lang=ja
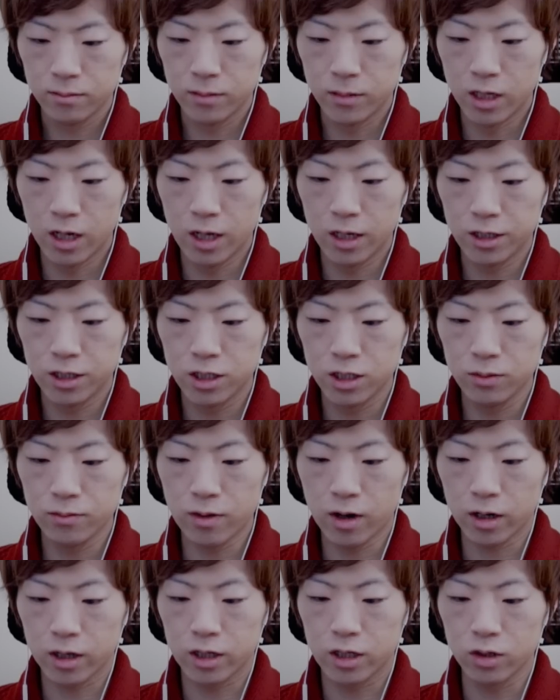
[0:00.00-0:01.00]
ねじ
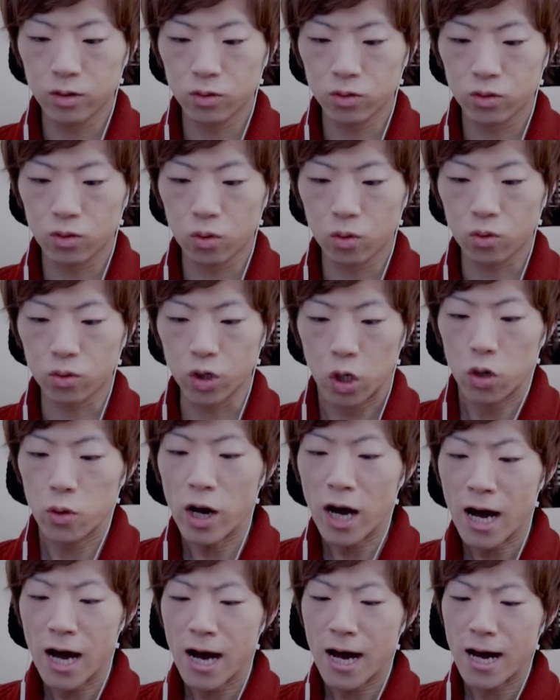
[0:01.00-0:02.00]
巻きをどこで
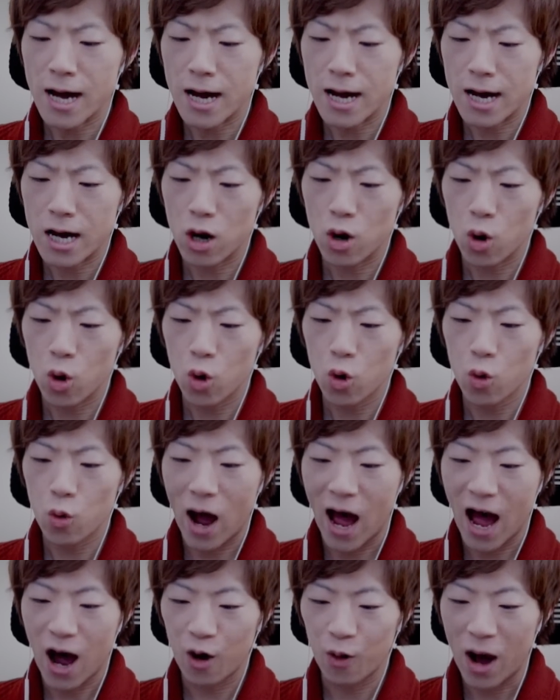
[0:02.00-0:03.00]
う
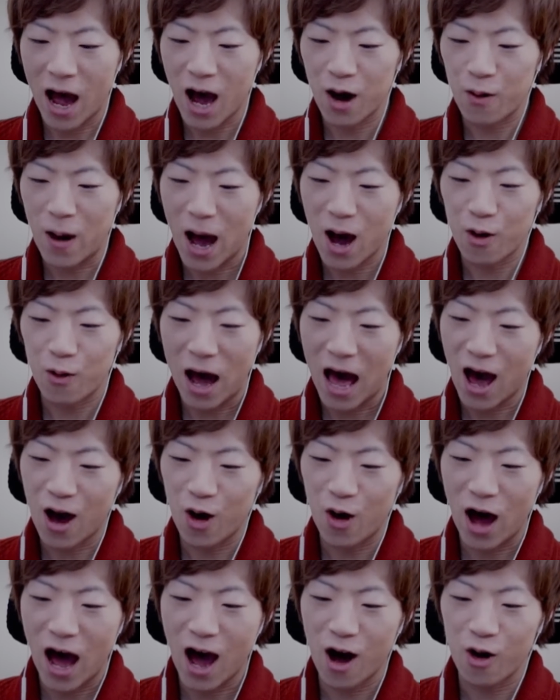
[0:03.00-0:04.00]
わおわわ
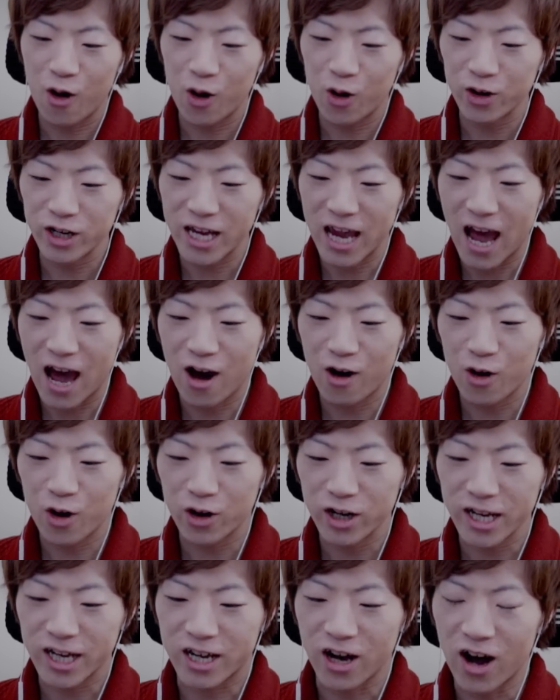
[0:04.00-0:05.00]
わわおにあ
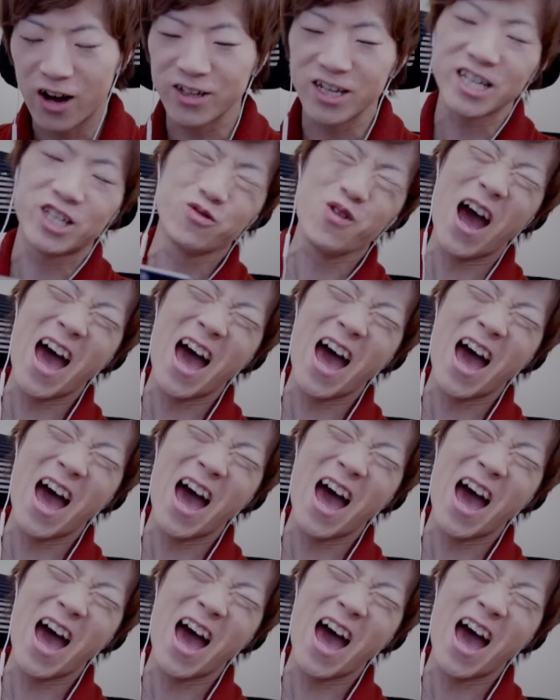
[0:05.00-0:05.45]
おにこんにち